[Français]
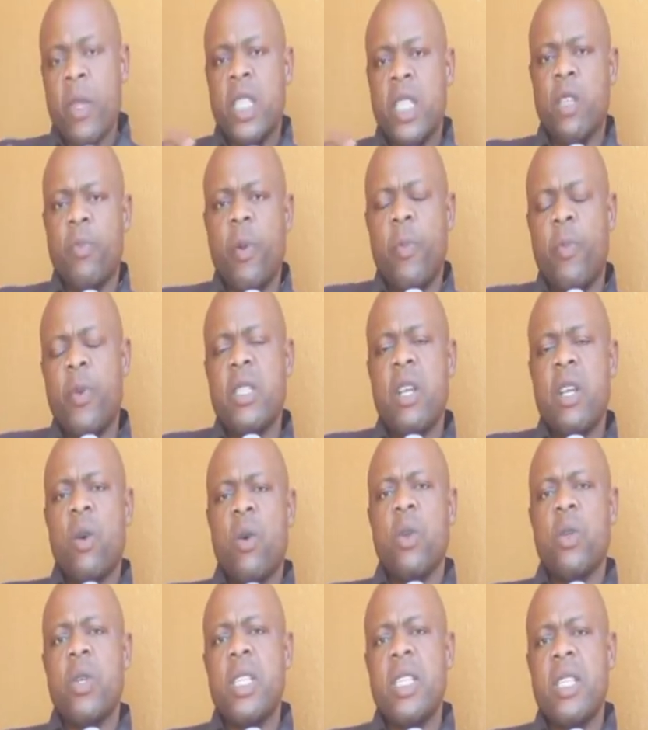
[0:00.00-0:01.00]
Je propose
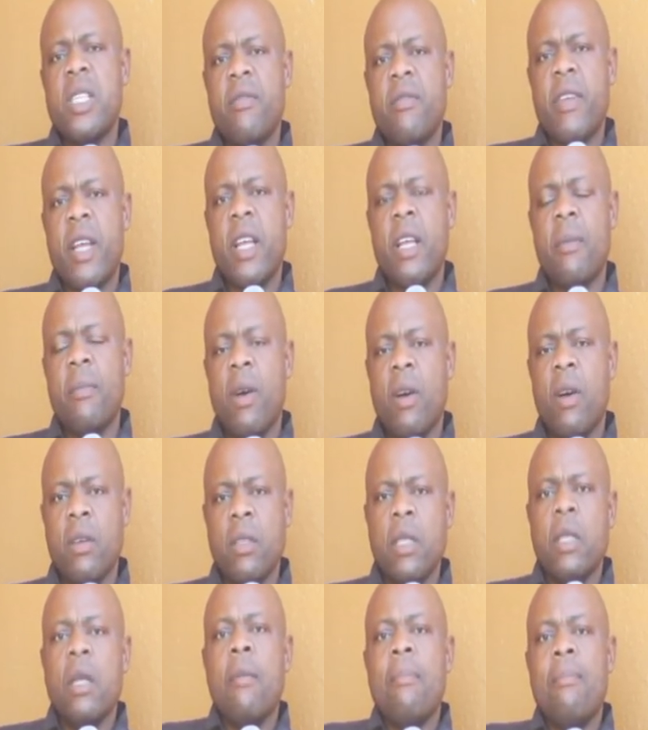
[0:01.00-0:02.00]
encore le deuxième élément.
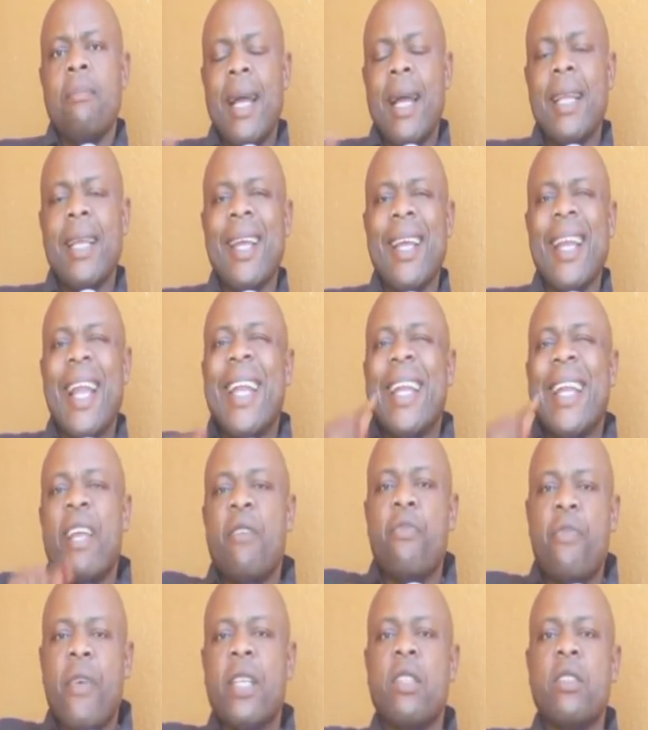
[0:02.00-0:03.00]
Malgré la
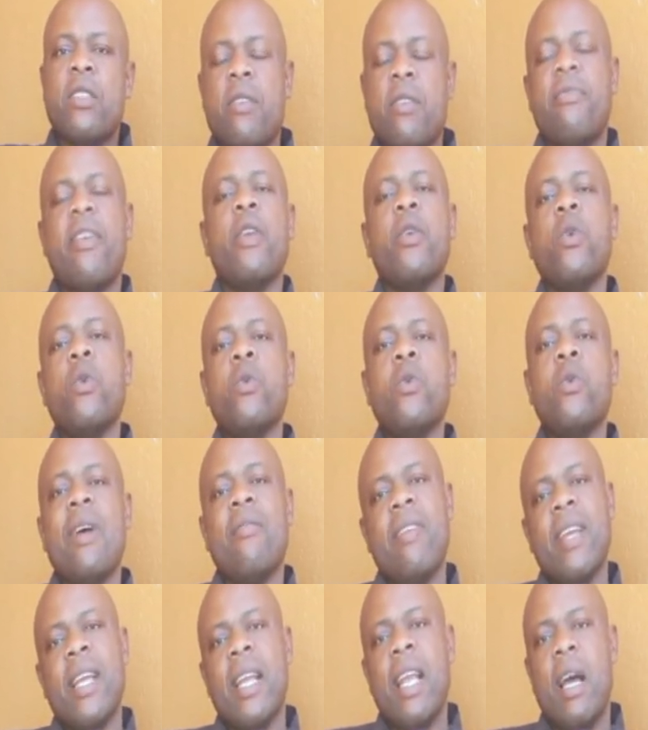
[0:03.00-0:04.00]
défaite de Fayoulou
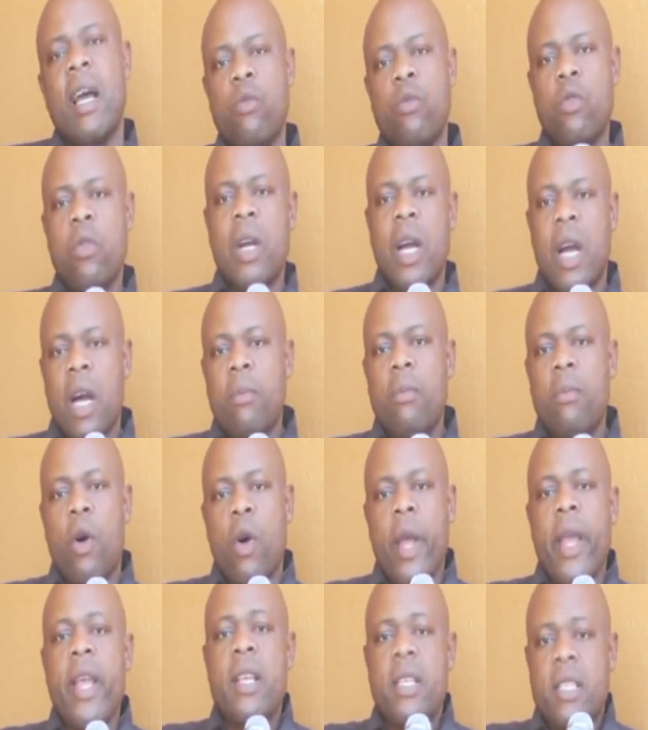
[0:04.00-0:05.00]
avec la Mouka,
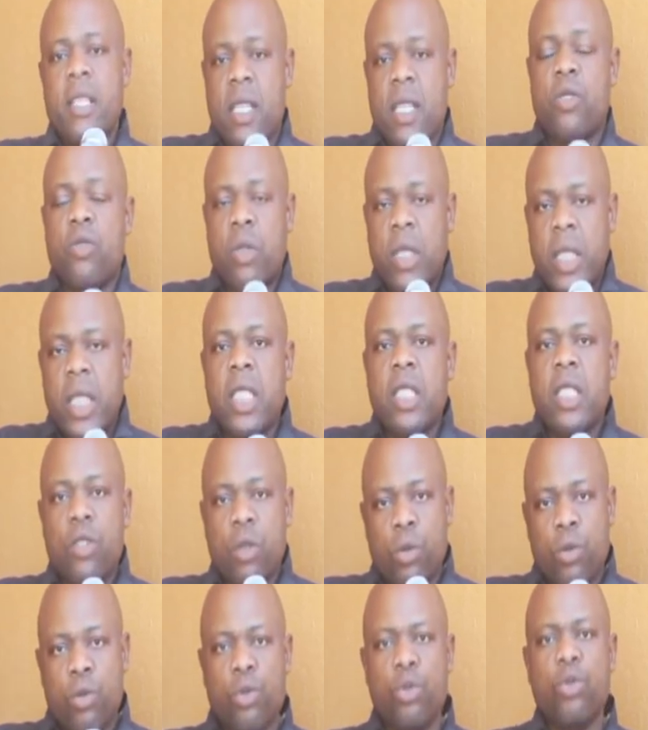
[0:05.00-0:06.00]
bon, et ils se sont dit, ils
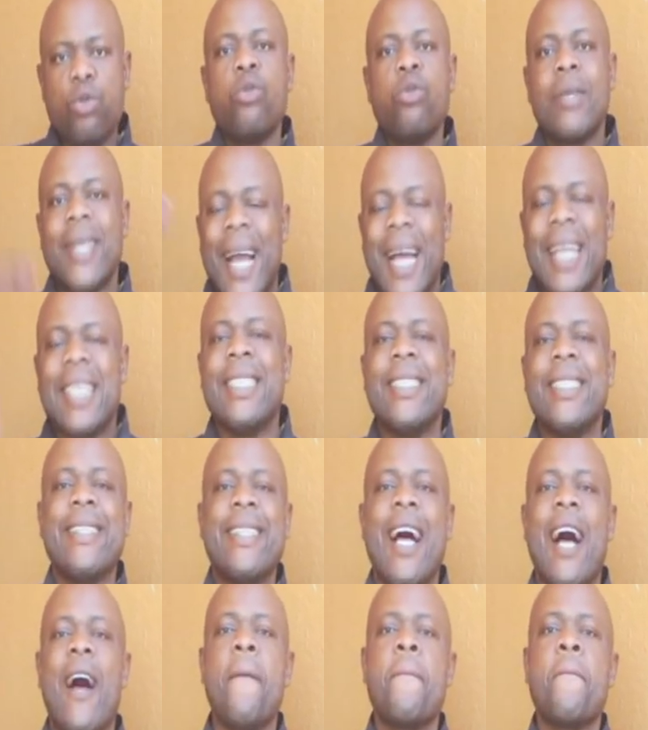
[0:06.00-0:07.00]
sont toujours
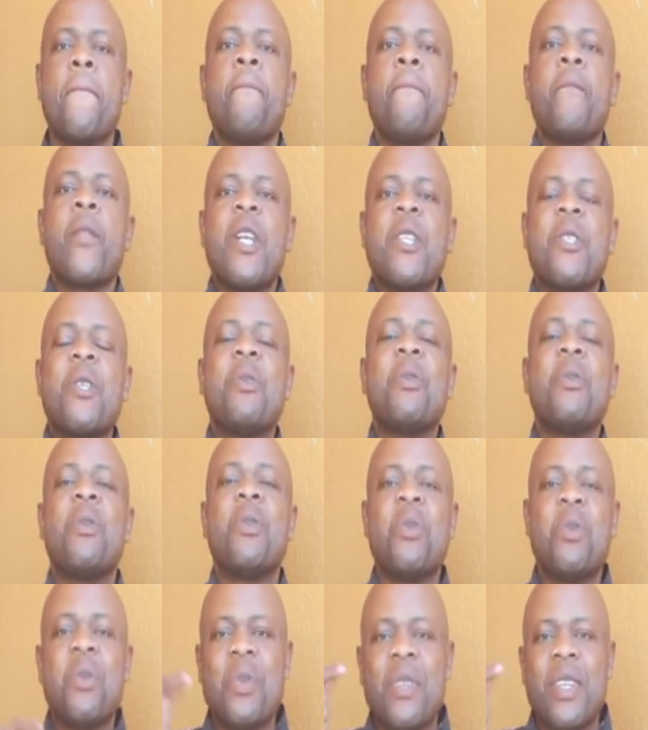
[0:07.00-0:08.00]
candidats, ils sont
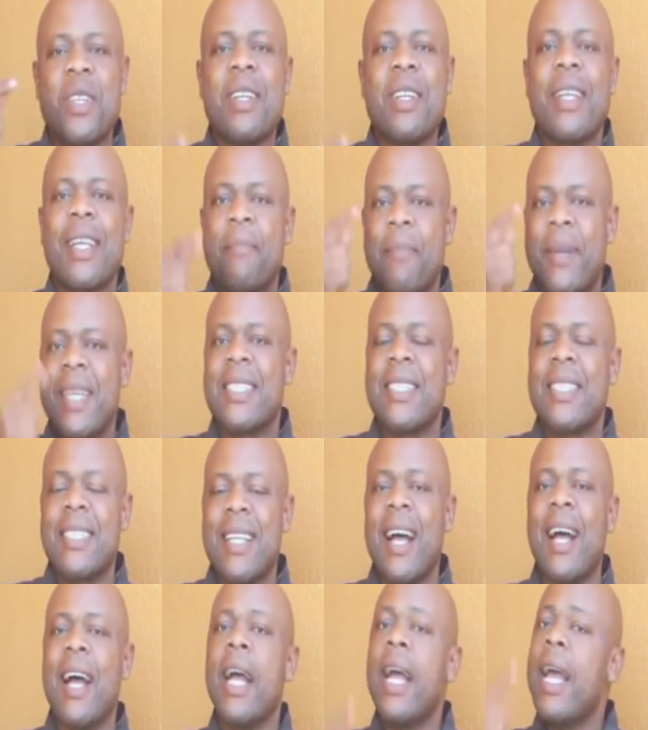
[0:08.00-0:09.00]
toujours
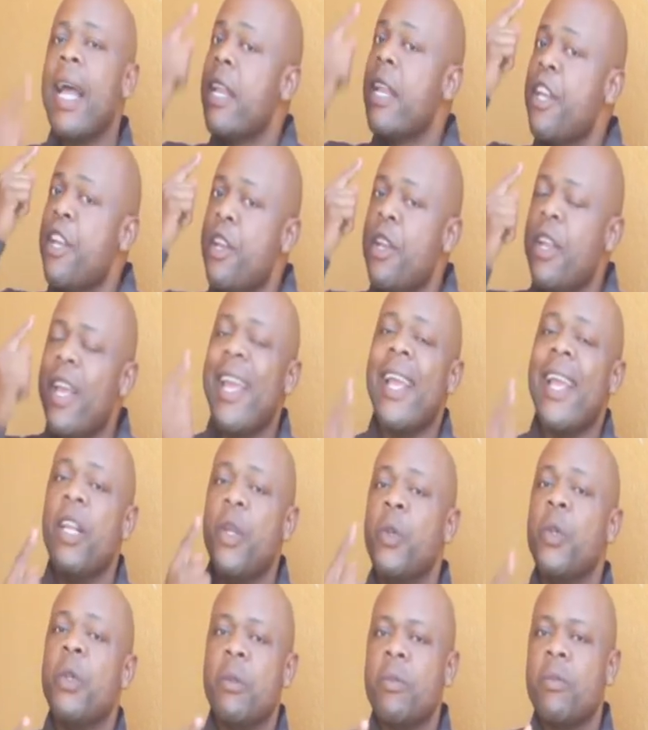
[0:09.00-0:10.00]
présidents
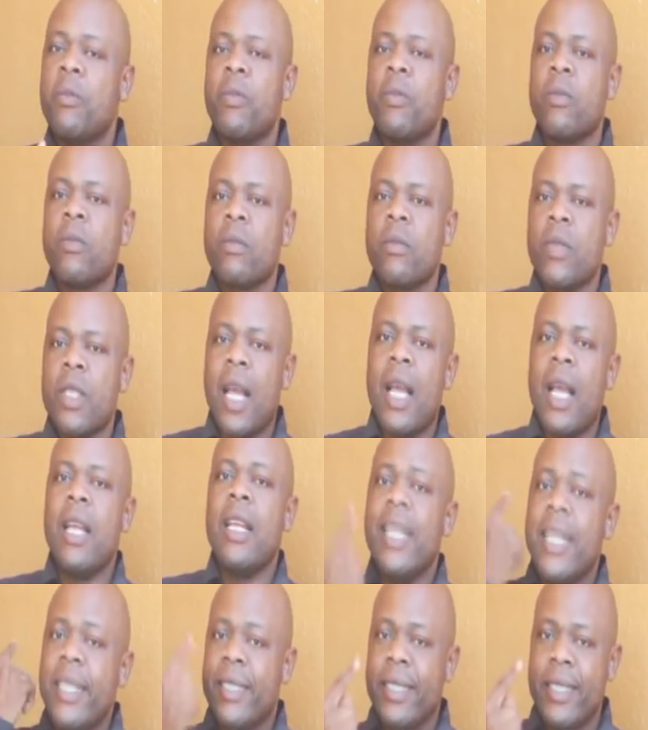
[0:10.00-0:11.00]
élus, hein,
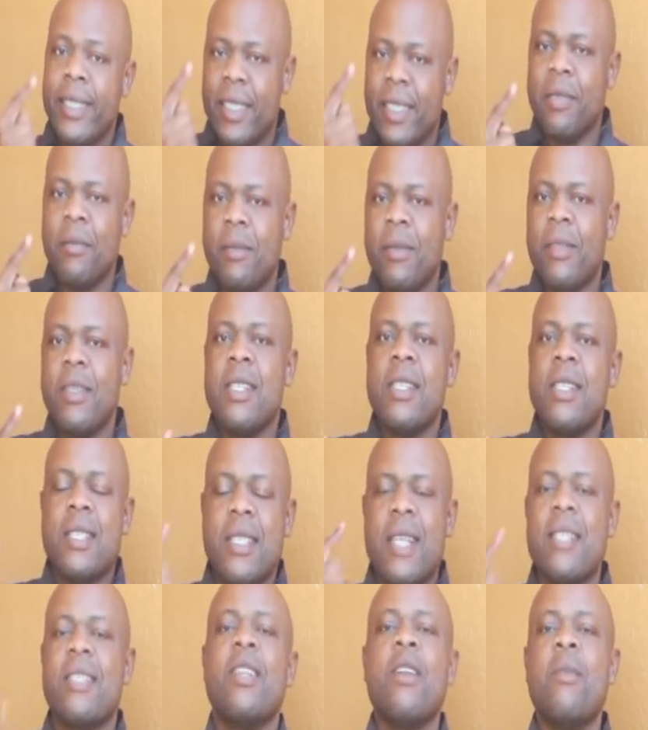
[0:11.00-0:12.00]
légitimes.
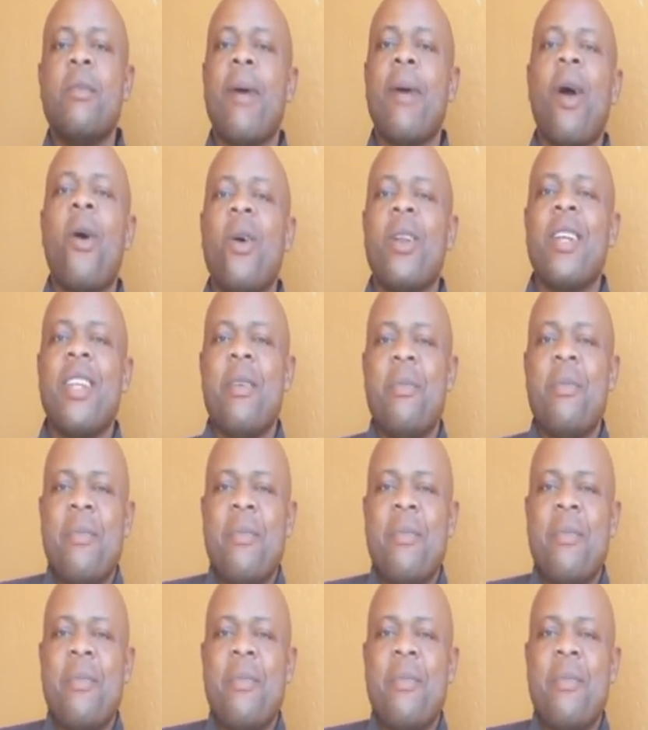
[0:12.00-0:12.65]
Ça, c'est les paroles de